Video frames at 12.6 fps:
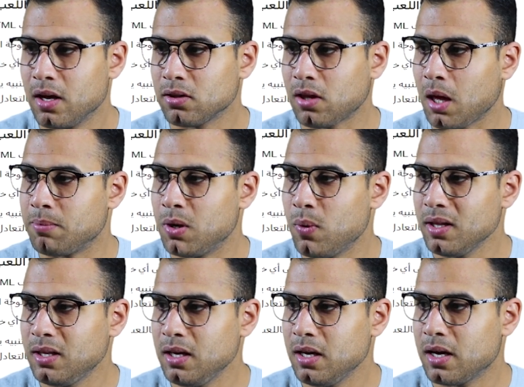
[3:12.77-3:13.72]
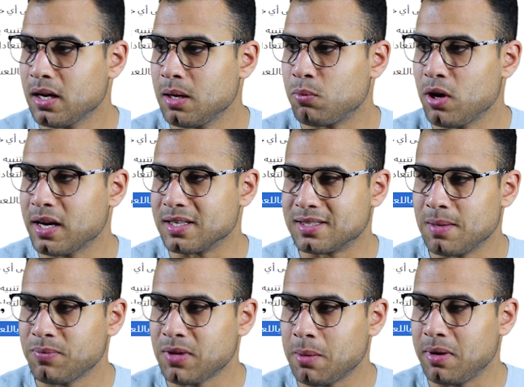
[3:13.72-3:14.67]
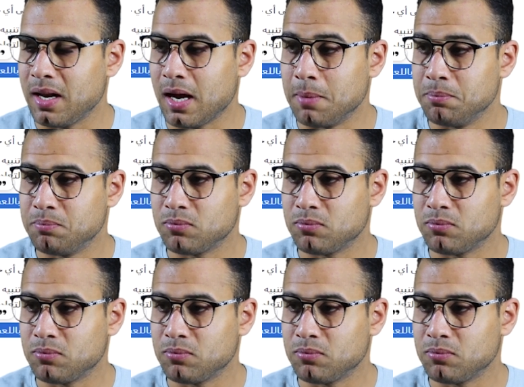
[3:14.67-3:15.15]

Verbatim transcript: طيب دلوقتي هنا بقول لك استمتع باللعب